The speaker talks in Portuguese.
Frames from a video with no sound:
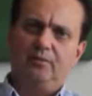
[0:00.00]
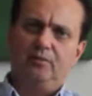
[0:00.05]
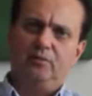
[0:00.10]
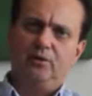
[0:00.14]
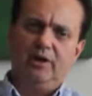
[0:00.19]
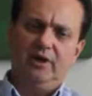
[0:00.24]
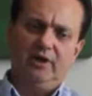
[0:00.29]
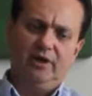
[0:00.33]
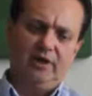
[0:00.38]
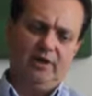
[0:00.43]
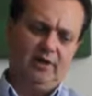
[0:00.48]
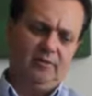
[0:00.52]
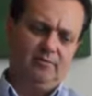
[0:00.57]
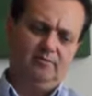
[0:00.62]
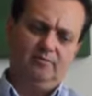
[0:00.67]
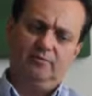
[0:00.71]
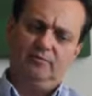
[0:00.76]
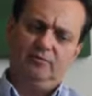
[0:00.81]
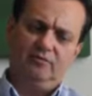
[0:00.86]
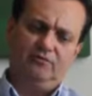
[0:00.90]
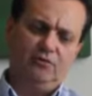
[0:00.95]
é,
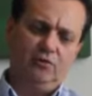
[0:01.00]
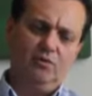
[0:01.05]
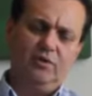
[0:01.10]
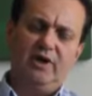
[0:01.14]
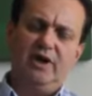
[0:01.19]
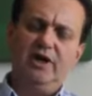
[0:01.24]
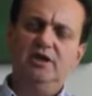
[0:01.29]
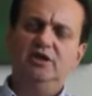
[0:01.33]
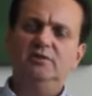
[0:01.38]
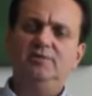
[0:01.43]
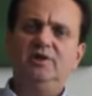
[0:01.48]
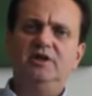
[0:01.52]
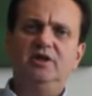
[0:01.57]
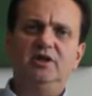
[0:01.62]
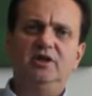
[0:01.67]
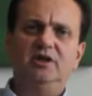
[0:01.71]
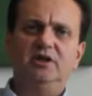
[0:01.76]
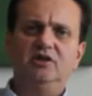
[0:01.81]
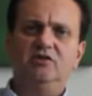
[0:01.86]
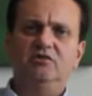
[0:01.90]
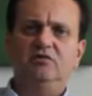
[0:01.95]
foi um grande
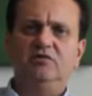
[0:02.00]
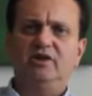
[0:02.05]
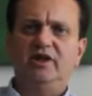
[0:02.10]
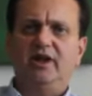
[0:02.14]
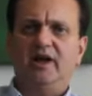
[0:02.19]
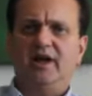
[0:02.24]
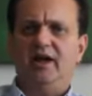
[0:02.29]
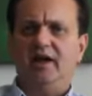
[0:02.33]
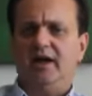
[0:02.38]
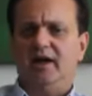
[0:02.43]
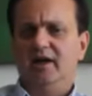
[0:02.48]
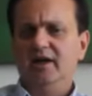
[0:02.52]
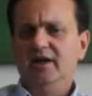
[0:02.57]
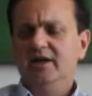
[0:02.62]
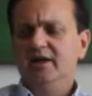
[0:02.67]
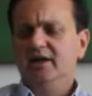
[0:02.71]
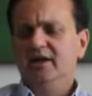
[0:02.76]
ministro, será,